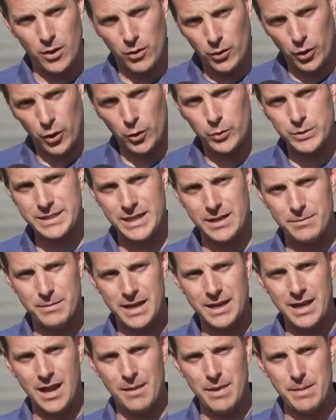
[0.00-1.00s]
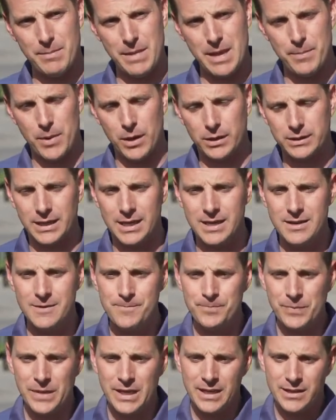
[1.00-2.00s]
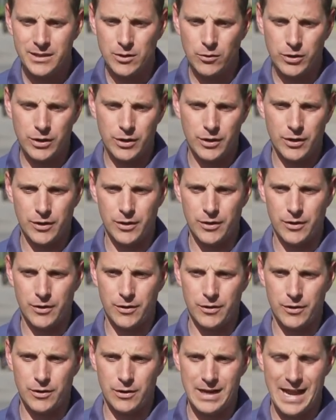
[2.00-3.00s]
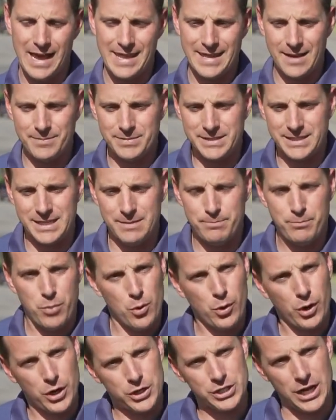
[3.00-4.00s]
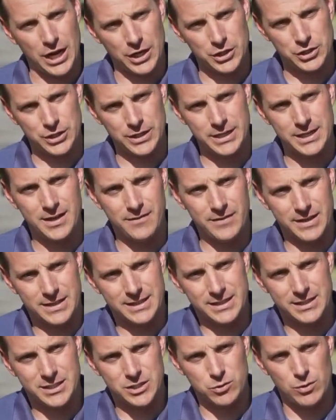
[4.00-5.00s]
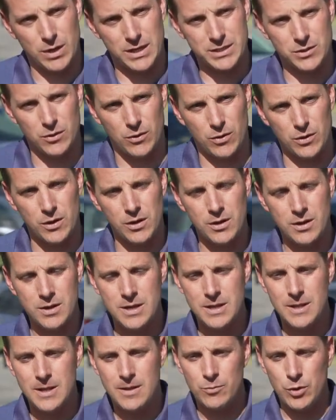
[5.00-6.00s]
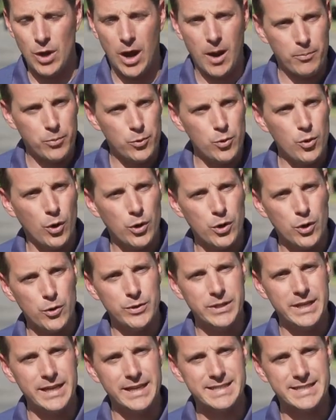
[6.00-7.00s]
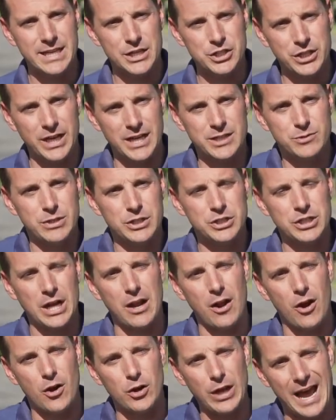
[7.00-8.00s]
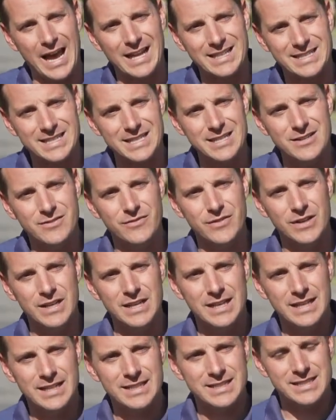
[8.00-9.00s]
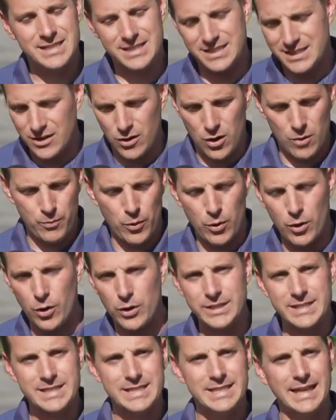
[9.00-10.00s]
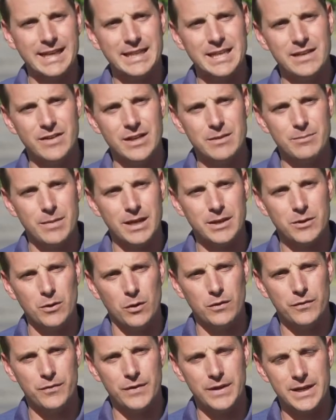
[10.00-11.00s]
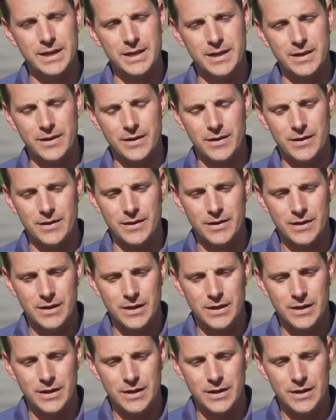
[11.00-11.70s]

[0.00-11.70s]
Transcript: donc un ruissellement quand même important. Donc euh, la nappe s'est peu rechargée avec cette situation-là. Puis en plus, on a eu des sécheresses ou des chaleurs hâtives. C'est un peu une série d'événements qui ont fait euh,